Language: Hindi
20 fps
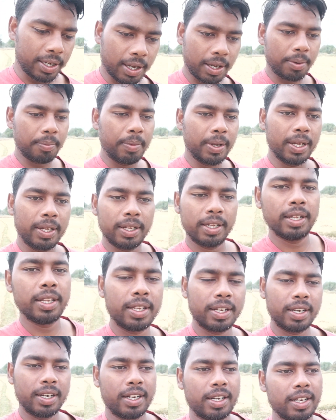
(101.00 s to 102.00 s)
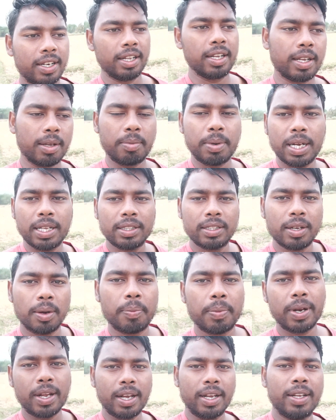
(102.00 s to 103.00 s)
घर में रखने के बाद
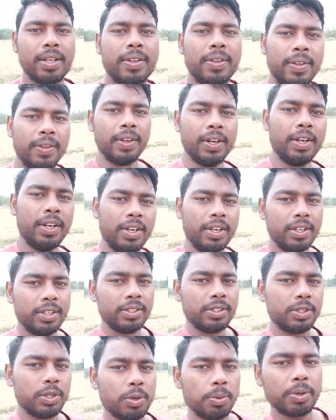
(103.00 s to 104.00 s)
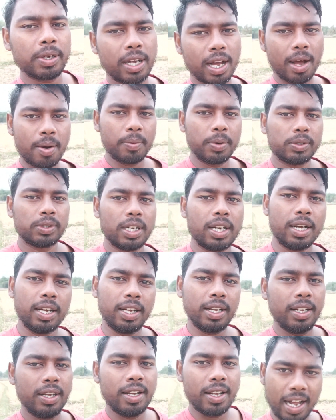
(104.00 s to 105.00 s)
अपना जो भी काम होता
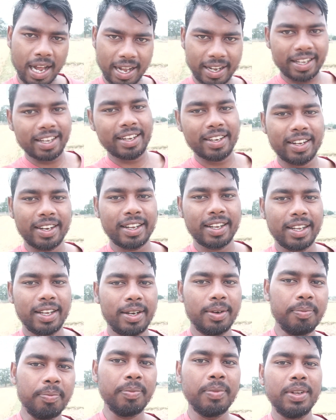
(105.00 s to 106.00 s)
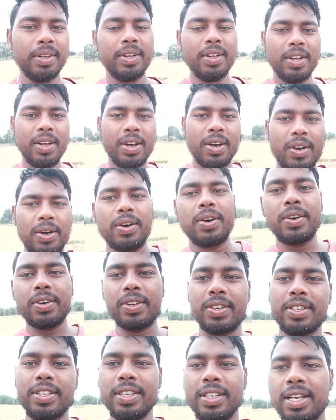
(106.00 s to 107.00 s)
है आगे करेंगे हम
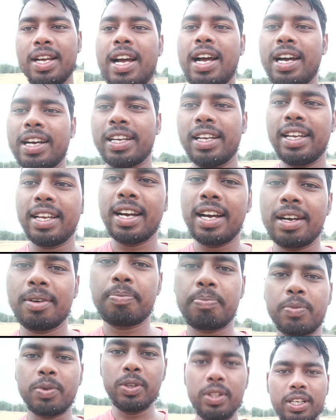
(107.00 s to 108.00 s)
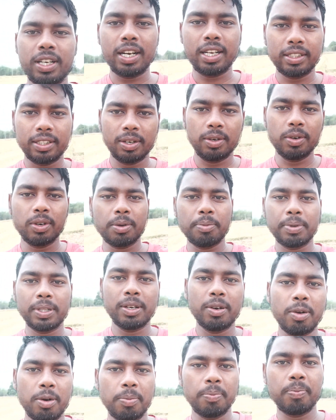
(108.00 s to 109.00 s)
और आगे आपको दिखाता हूँ कि
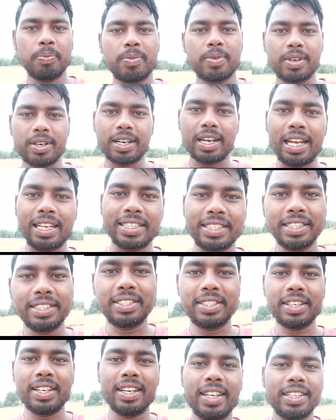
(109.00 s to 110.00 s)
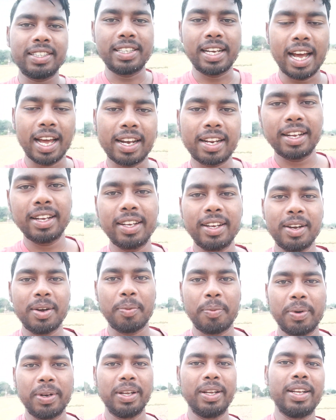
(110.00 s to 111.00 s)
मतलब हम कैसे जा, जा रहे हैं
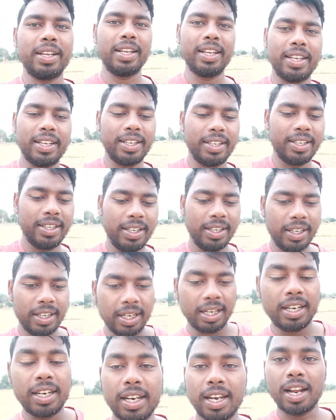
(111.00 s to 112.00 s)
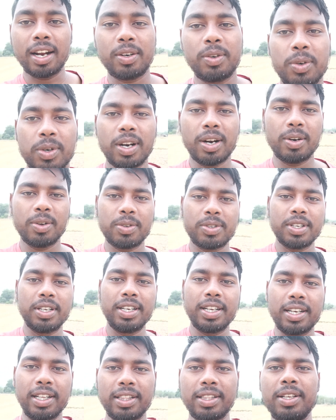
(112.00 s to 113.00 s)
अपने ये लाठो डाड़ो से
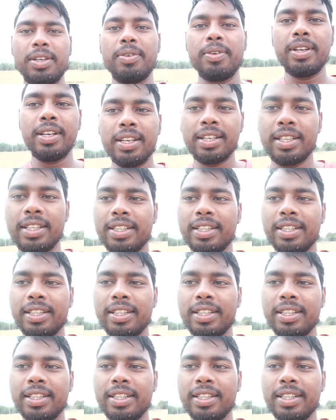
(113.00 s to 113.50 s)
निकलते हुए